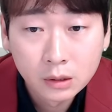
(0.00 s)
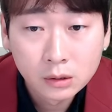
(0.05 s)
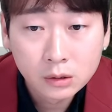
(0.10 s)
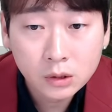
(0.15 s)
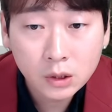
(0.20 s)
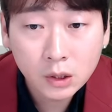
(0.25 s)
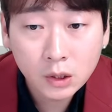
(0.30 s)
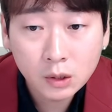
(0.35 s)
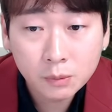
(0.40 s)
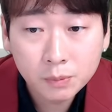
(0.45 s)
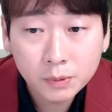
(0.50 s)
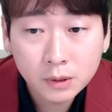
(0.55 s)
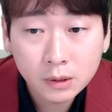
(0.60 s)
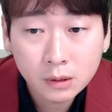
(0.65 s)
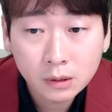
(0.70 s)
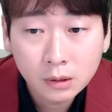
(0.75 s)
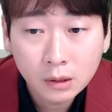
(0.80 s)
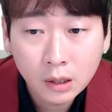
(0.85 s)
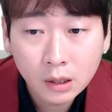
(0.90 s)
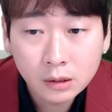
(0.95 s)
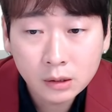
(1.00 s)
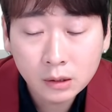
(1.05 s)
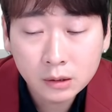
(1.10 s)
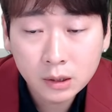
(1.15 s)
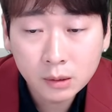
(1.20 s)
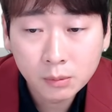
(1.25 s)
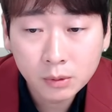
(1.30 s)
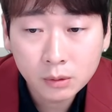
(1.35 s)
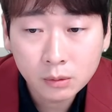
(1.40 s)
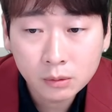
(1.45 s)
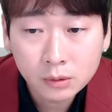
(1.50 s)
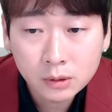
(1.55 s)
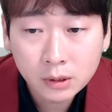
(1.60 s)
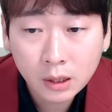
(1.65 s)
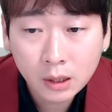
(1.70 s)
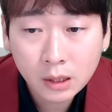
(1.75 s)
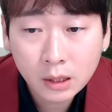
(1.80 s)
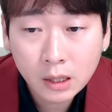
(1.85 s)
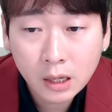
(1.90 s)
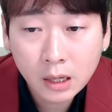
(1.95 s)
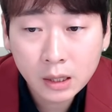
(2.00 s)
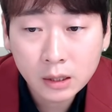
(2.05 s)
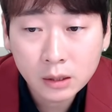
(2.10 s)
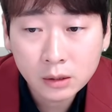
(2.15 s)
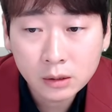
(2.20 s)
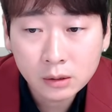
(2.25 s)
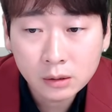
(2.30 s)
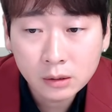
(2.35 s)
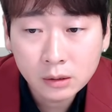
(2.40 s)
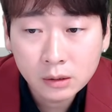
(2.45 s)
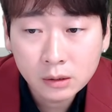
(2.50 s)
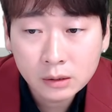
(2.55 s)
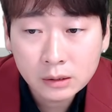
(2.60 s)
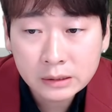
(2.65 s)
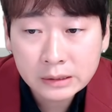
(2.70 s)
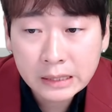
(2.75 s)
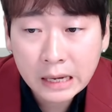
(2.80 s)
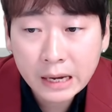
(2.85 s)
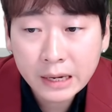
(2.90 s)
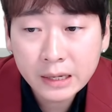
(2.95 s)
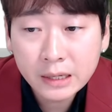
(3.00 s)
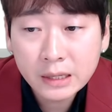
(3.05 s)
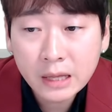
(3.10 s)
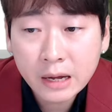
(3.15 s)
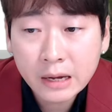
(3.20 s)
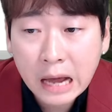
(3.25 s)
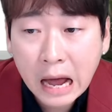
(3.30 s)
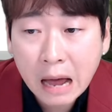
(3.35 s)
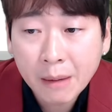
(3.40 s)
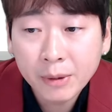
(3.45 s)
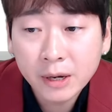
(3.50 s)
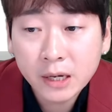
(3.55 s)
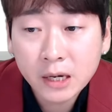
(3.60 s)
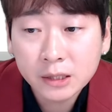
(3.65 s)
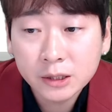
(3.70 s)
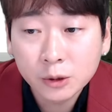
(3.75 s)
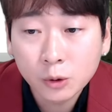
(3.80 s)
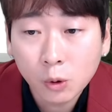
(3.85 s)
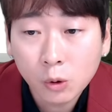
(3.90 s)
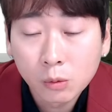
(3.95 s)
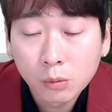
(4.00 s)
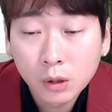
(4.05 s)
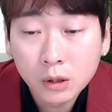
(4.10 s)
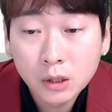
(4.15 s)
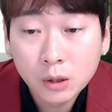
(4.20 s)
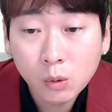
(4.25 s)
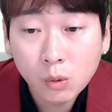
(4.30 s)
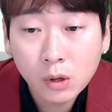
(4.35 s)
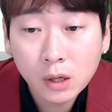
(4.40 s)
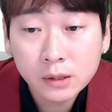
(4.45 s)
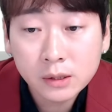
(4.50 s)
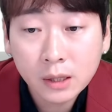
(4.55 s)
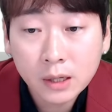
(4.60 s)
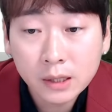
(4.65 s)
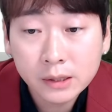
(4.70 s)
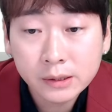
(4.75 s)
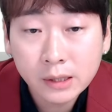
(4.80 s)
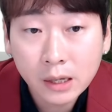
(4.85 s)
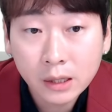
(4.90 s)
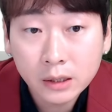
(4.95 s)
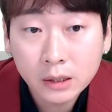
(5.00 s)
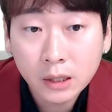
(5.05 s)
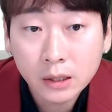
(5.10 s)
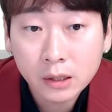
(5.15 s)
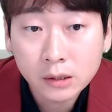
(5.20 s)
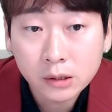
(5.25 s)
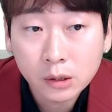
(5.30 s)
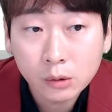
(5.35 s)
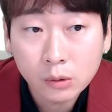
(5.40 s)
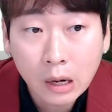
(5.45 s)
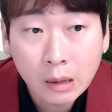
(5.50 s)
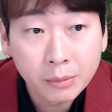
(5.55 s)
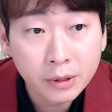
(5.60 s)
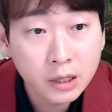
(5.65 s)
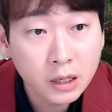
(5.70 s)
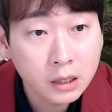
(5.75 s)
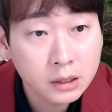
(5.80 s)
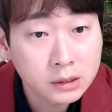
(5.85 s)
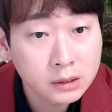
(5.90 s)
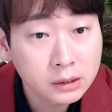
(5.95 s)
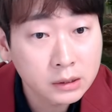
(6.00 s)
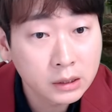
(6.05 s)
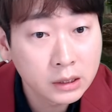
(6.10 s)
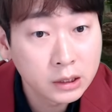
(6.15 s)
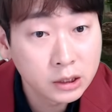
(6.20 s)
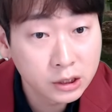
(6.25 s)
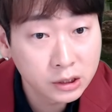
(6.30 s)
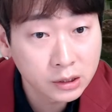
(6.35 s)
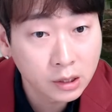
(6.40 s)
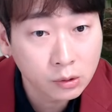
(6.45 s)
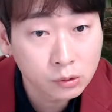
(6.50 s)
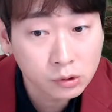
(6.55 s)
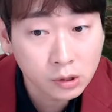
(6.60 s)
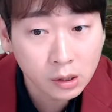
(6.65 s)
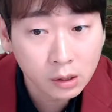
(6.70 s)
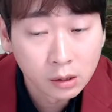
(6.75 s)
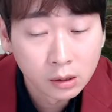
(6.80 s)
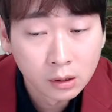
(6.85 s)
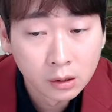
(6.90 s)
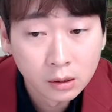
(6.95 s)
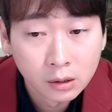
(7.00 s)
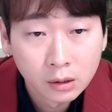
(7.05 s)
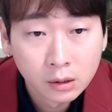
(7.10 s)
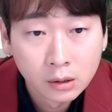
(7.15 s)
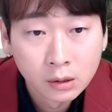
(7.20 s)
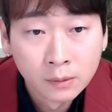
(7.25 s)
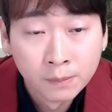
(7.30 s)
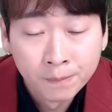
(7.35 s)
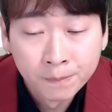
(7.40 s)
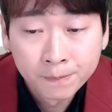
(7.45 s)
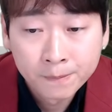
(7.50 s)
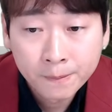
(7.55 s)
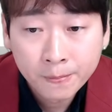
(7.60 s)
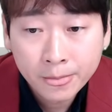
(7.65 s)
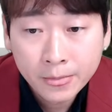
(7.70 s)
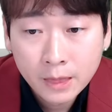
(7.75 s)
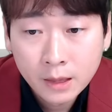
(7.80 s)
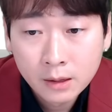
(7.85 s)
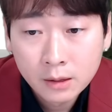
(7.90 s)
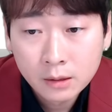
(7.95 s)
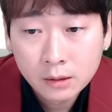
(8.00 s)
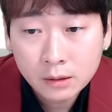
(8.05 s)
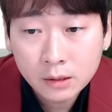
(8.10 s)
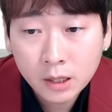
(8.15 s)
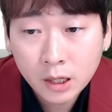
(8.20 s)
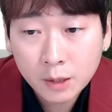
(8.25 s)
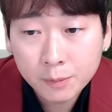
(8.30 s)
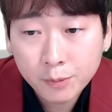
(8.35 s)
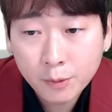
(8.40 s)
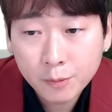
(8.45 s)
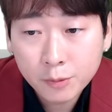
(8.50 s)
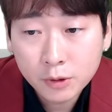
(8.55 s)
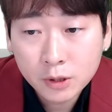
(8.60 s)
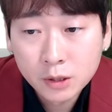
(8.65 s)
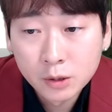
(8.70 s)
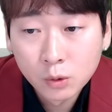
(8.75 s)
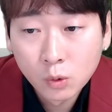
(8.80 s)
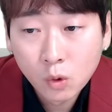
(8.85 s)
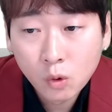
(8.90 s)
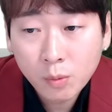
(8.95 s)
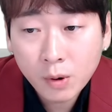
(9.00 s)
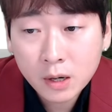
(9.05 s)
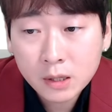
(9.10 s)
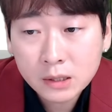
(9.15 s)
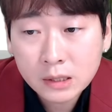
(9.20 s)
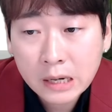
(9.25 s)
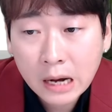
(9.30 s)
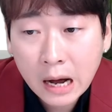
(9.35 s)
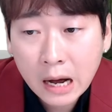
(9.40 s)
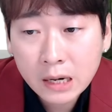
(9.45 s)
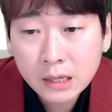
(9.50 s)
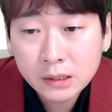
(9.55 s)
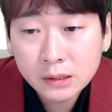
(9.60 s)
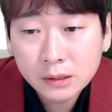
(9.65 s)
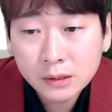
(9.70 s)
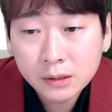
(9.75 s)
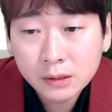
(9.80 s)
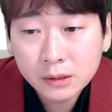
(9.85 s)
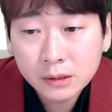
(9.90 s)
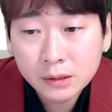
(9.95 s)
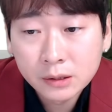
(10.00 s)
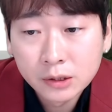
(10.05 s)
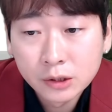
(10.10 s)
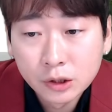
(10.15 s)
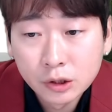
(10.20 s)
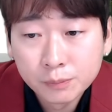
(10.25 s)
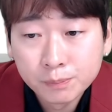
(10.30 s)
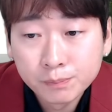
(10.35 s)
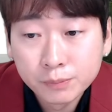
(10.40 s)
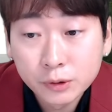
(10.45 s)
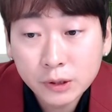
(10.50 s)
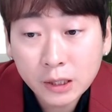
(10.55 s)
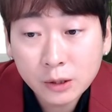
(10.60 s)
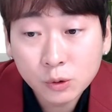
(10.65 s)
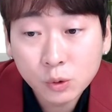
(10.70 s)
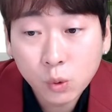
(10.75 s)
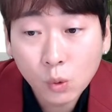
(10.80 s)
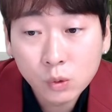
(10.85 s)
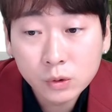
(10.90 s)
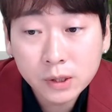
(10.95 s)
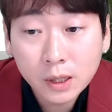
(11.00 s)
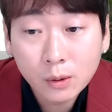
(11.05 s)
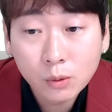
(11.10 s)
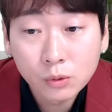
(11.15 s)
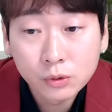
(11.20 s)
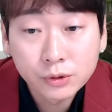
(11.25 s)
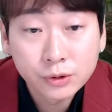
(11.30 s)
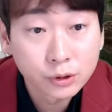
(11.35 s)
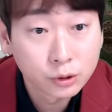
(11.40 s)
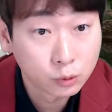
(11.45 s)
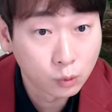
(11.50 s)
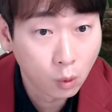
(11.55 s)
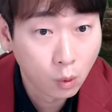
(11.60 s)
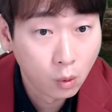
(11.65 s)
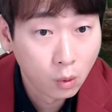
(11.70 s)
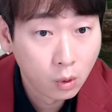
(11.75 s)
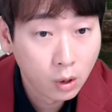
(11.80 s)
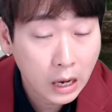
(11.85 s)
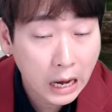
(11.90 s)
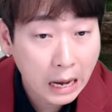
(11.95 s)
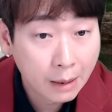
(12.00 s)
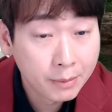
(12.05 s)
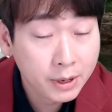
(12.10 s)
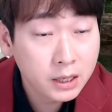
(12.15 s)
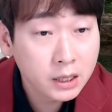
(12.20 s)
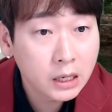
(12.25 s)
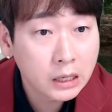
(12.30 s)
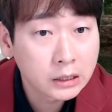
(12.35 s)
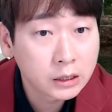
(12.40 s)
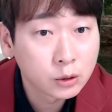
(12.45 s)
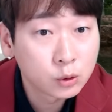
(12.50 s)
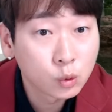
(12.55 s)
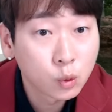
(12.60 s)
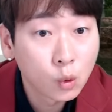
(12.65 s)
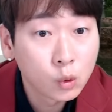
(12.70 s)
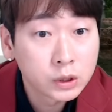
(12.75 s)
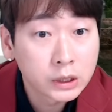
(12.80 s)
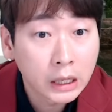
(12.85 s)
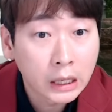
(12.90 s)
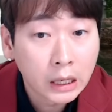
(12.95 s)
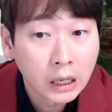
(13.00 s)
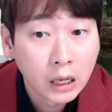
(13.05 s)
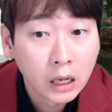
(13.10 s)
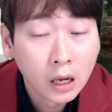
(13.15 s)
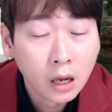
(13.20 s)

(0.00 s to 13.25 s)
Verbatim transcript: JYP エンターテインメント、世界最大アメリカ市場。まあ、日本が世界3位なんですけど、アメリカ1位なのね。K-POP グローバルガールズグループで挑戦をすると。アメリカに挑戦。